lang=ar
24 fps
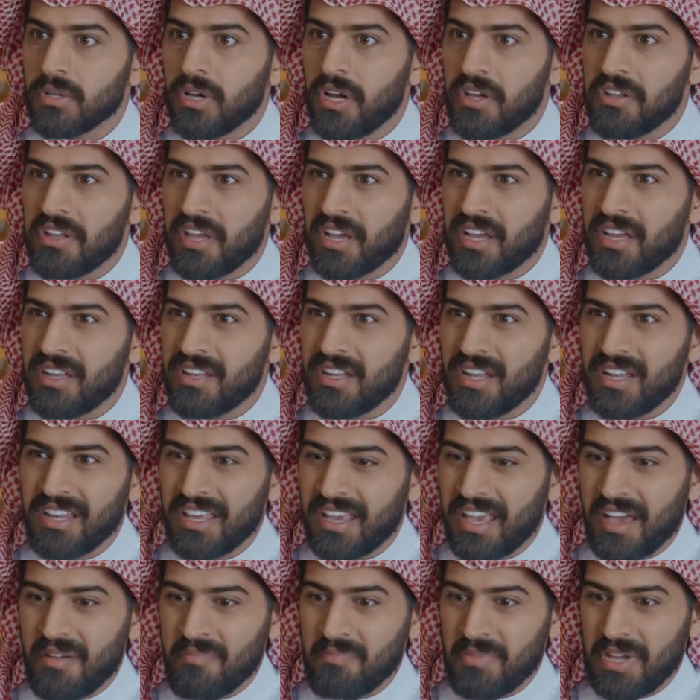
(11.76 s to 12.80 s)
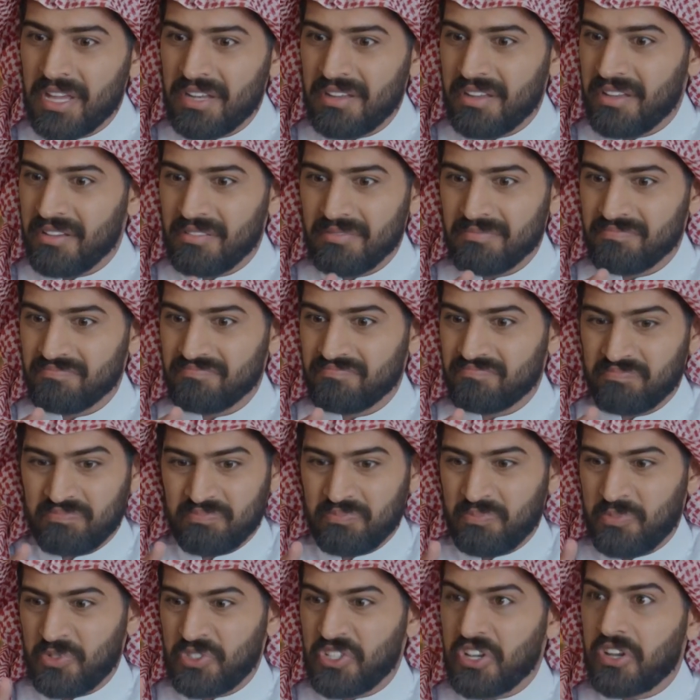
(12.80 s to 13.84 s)
ان كل اللي كان بيننا
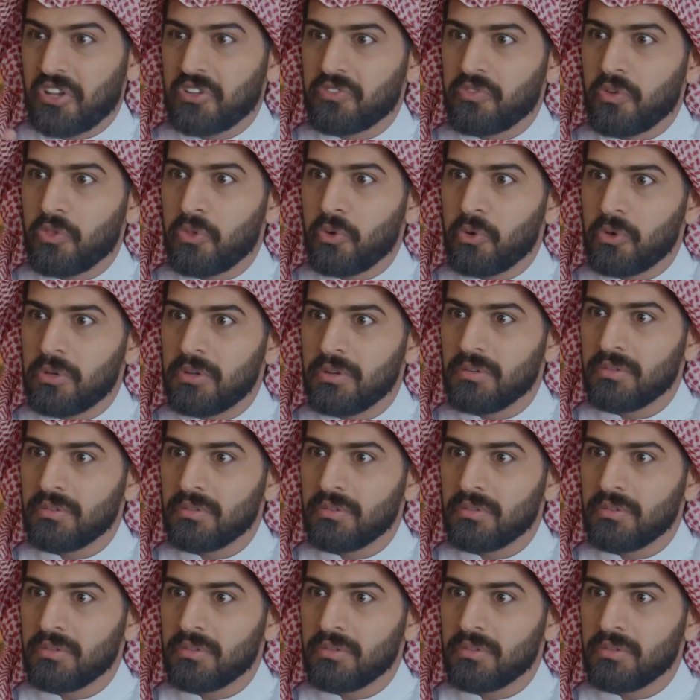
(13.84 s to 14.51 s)
مجرد فضول